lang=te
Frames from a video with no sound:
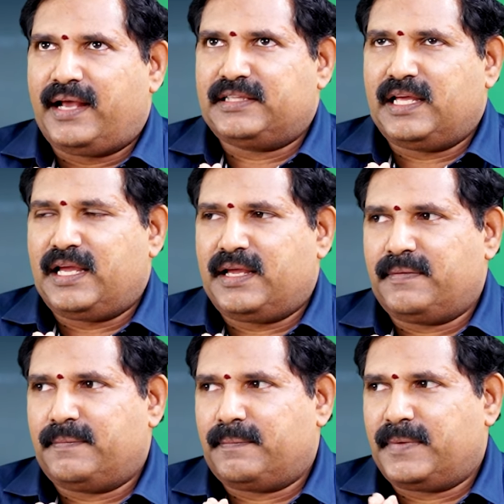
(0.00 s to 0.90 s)
అయితే
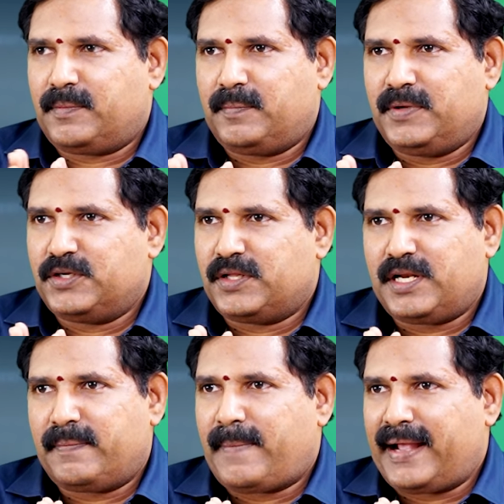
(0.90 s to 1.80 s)
మనం మీరు
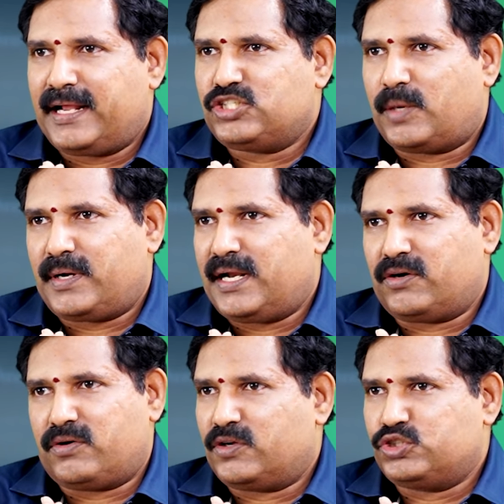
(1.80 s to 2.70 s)
ఏదైనా బ్యాంకిల్ షాప్కి
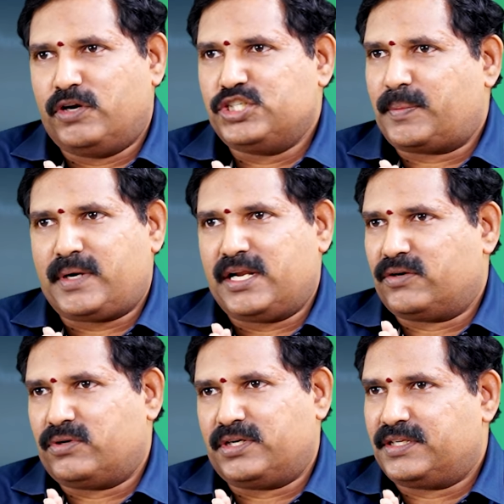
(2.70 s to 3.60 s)
వెళ్ళారనుకోండి జ్యువెలరీ షాప్కి
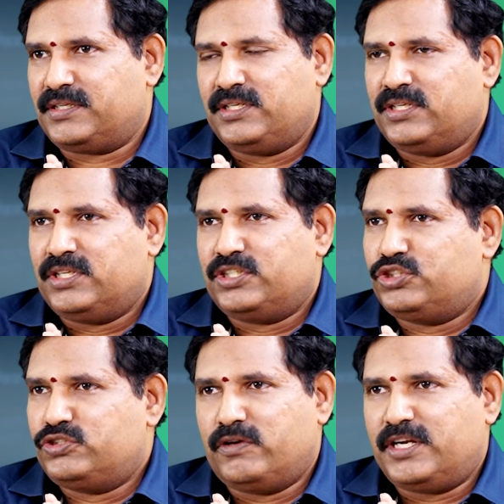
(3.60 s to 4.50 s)
వెళ్ళారనుకోండి hmm.
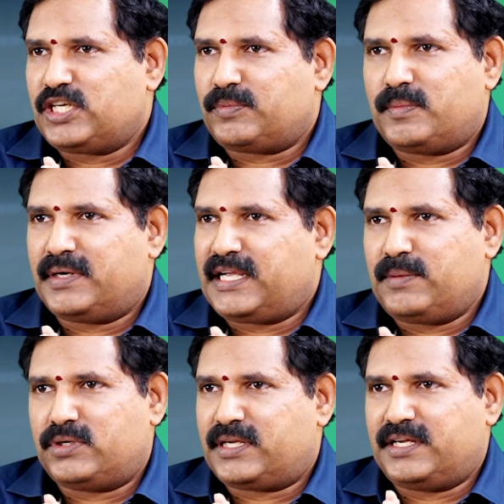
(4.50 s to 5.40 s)
జ్యువెలరీ షాప్లో మనకి
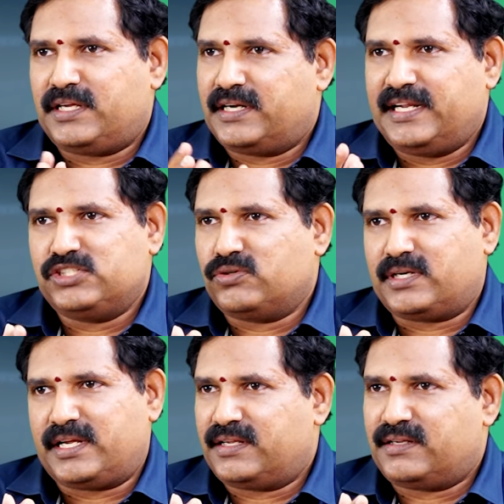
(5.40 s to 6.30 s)
ఏముంటాయి రింగ్స్
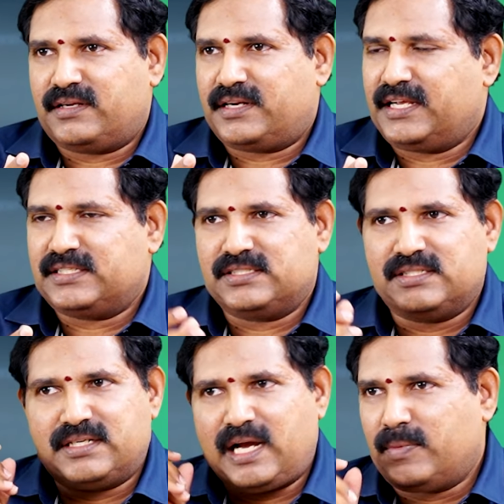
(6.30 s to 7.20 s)
ఉంటాయి రింగ్స్
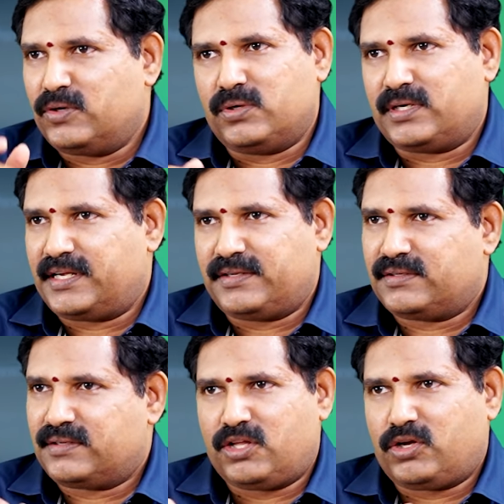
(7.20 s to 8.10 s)
కమలు ఉంటాయి
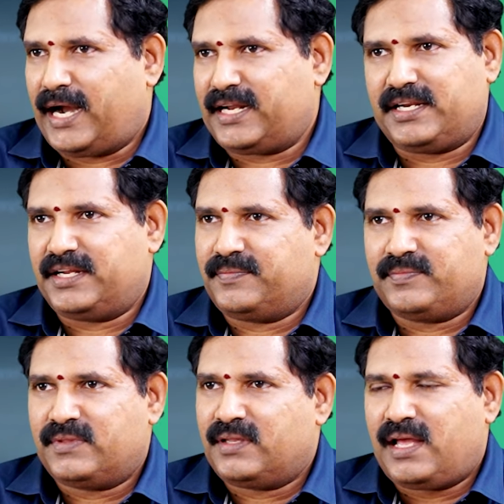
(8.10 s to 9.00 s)
అదో కేటగిరీ
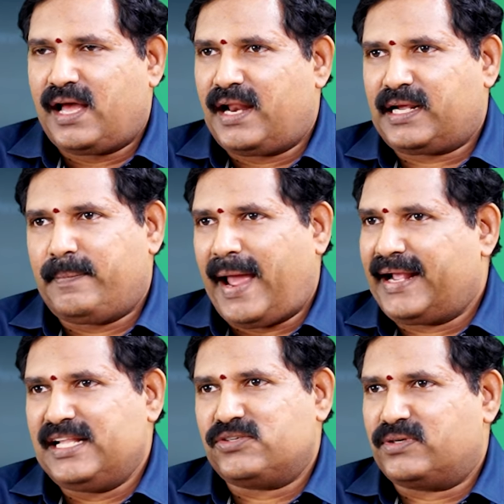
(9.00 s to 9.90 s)
అలాగే
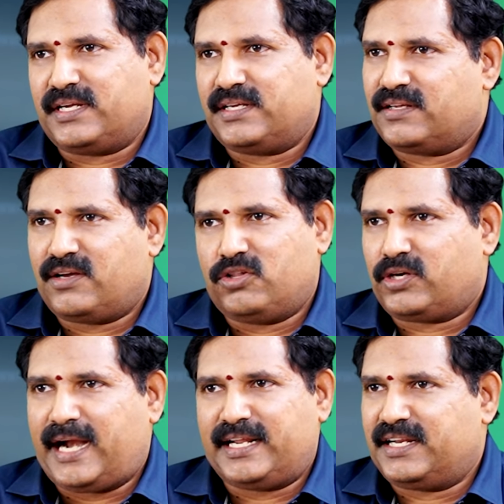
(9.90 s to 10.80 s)
బ్యాంగిల్స్ ఉంటాయి అదో
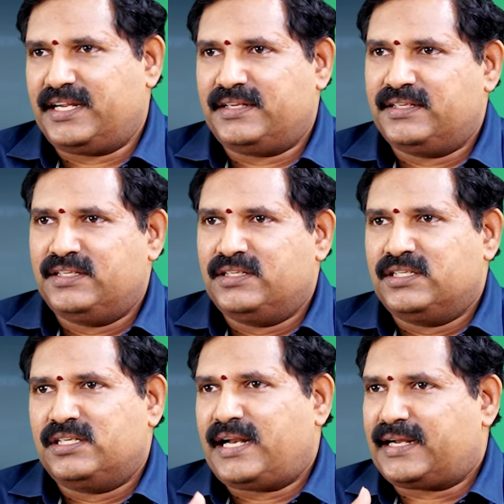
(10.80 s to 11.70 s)
కేటగిరీ
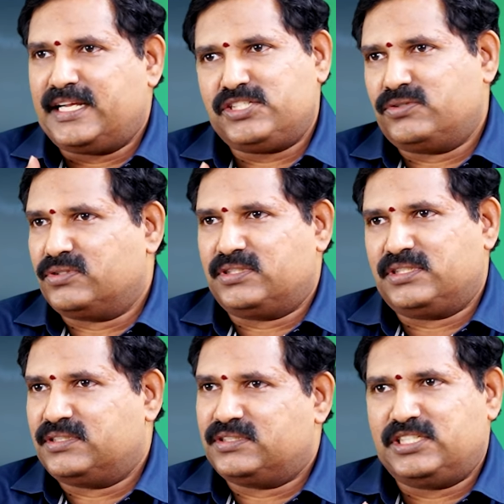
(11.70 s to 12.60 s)
నెక్లెస్ ఉంటుంది
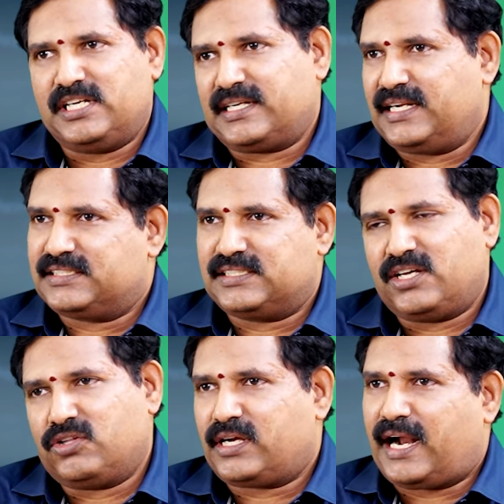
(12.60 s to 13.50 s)
చిన్న నెక్లెస్
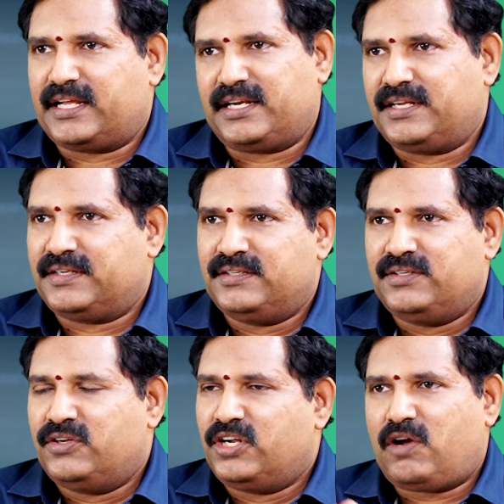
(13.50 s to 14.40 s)
అదొక కేటగిరీ
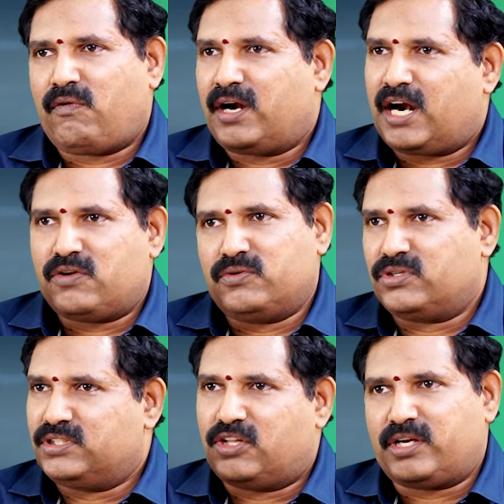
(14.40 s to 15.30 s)
ఇంకా వడ్డాణం
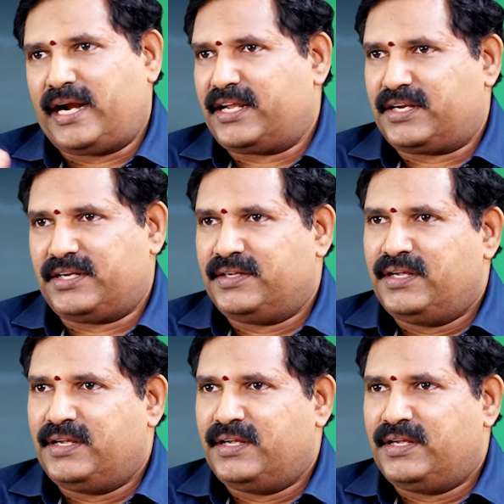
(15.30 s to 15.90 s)
ఉంటుంది అదొక కేటగిరీ